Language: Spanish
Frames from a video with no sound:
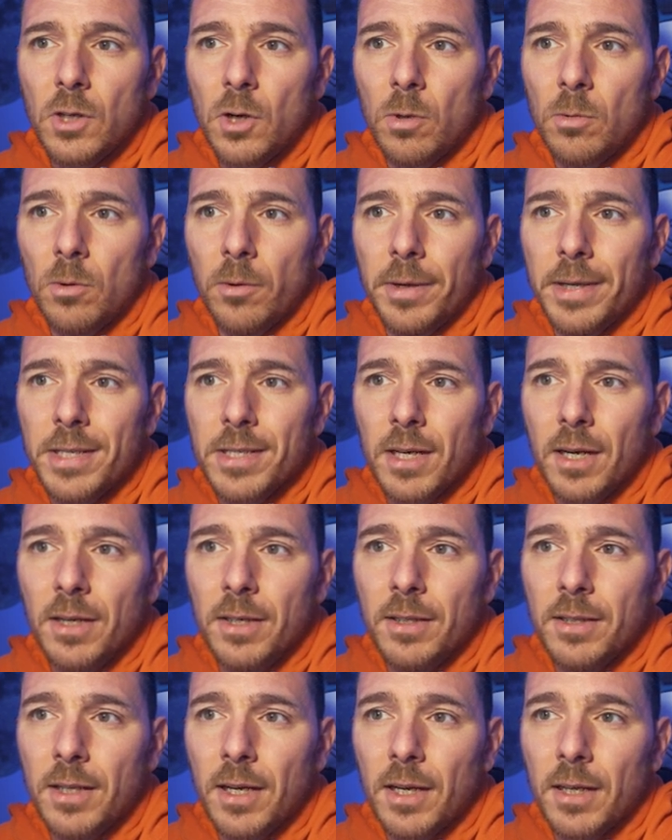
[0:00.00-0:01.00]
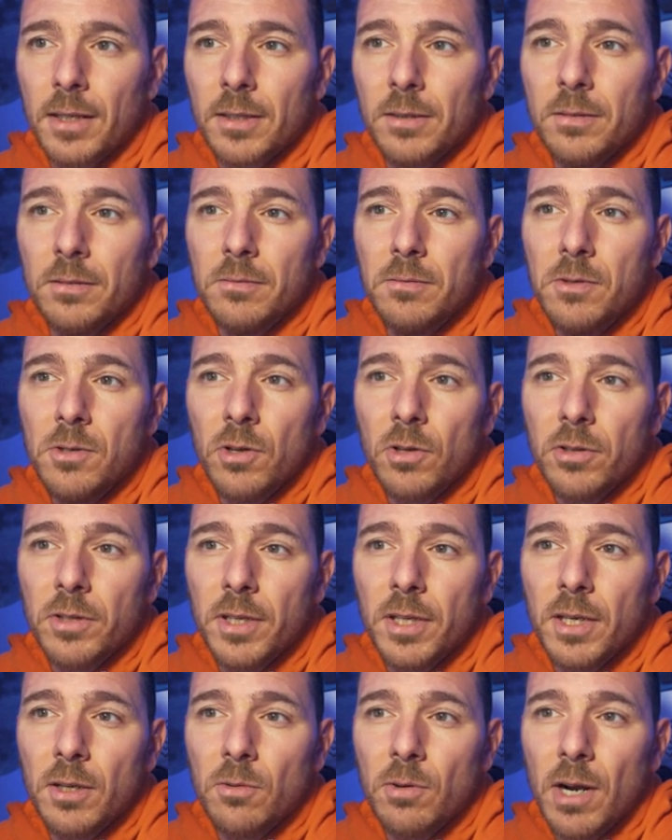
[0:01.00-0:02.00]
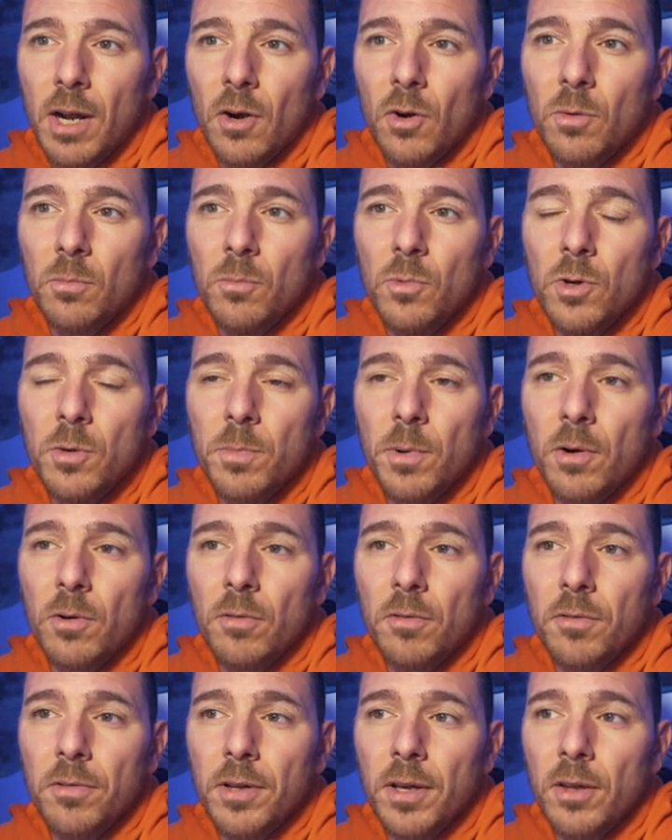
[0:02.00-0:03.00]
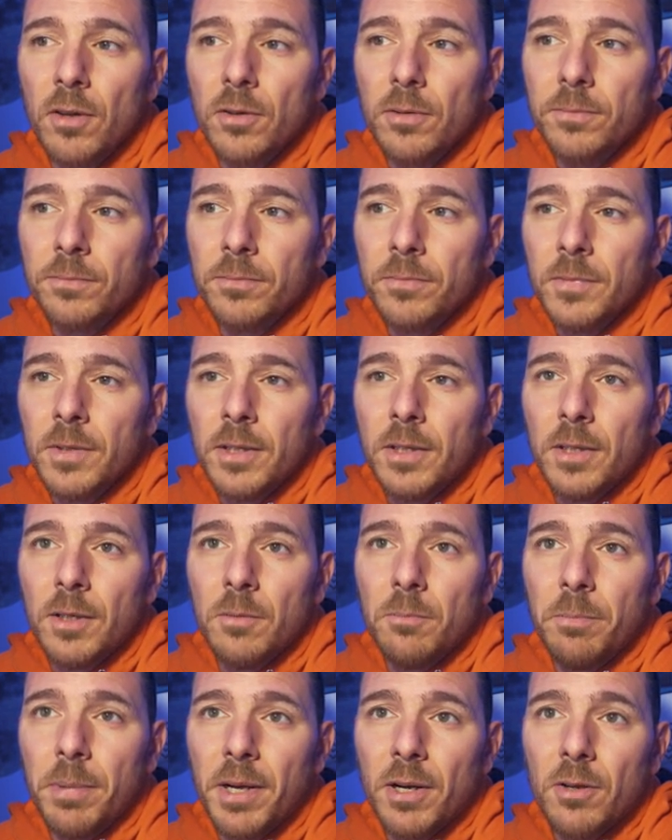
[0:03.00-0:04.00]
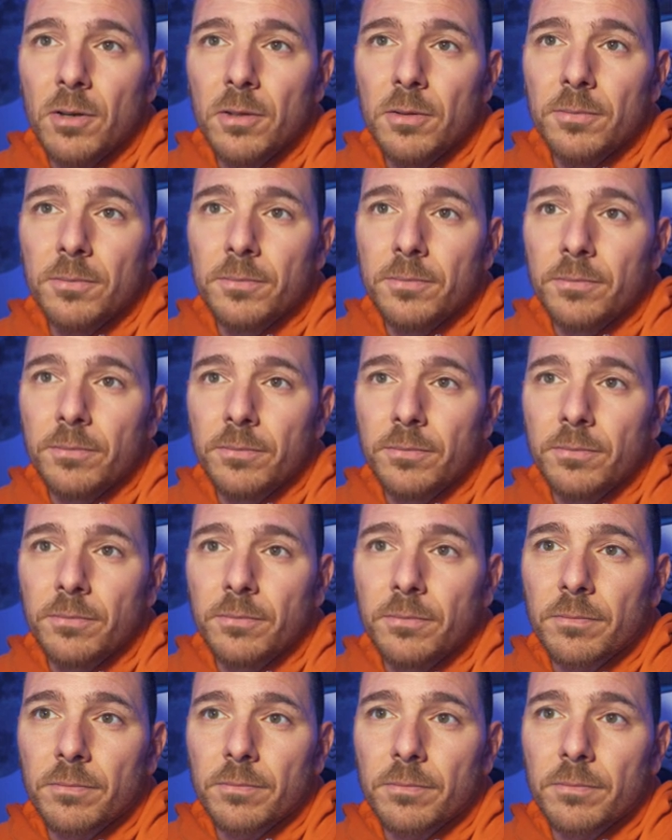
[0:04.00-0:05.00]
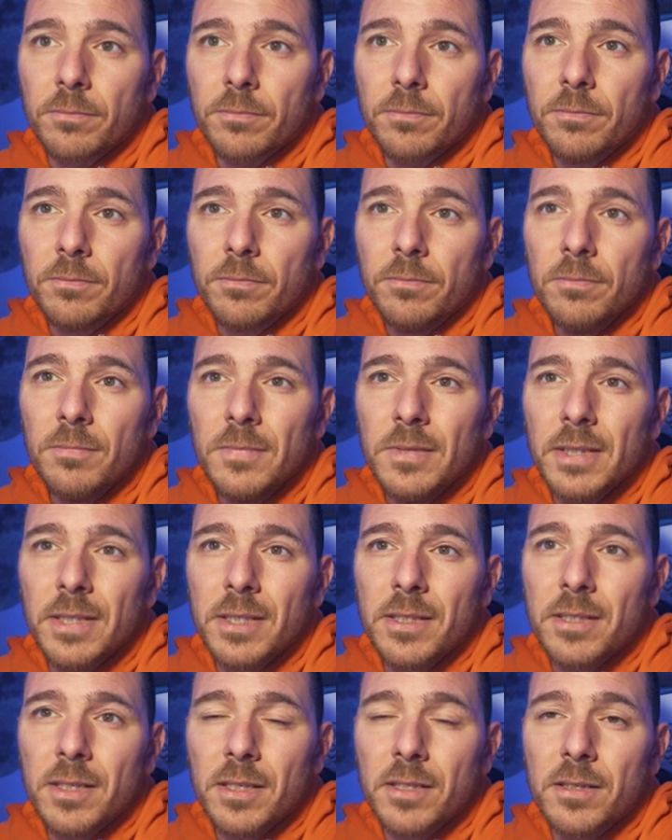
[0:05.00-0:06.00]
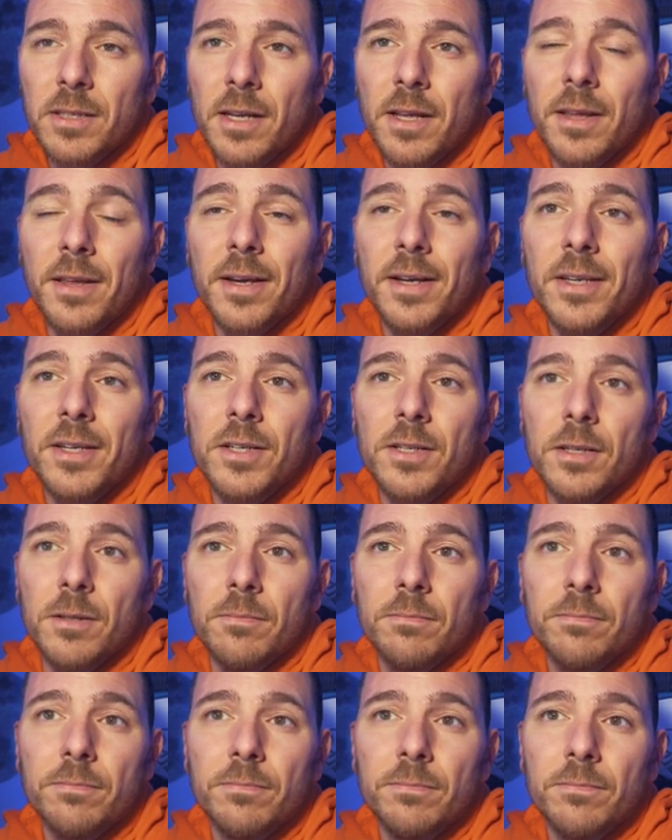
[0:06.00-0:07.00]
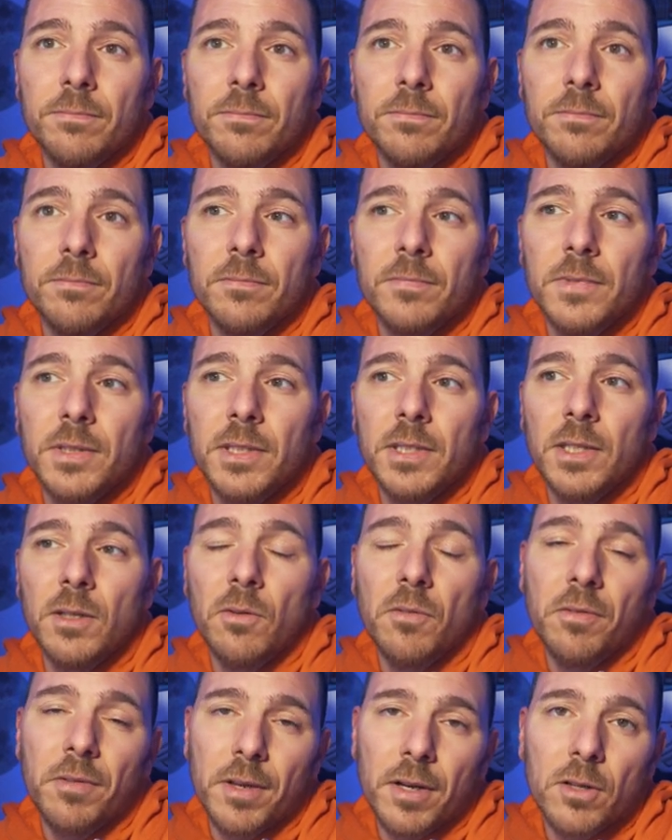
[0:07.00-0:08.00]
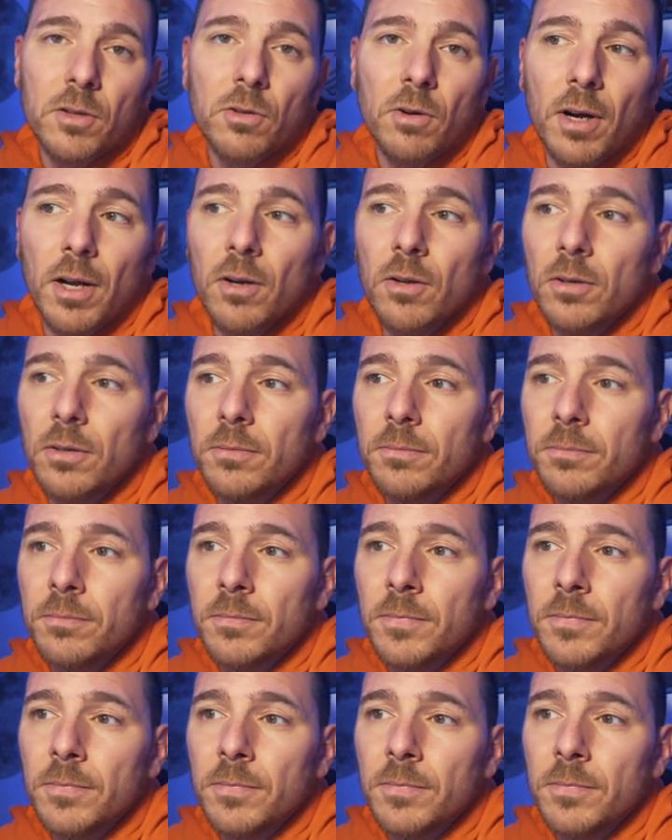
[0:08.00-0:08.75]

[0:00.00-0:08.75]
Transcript: Como veis, Alnitak no tiene un halo muy pronunciado, pero esta estrella de aquí sí, tiene un cierto halo.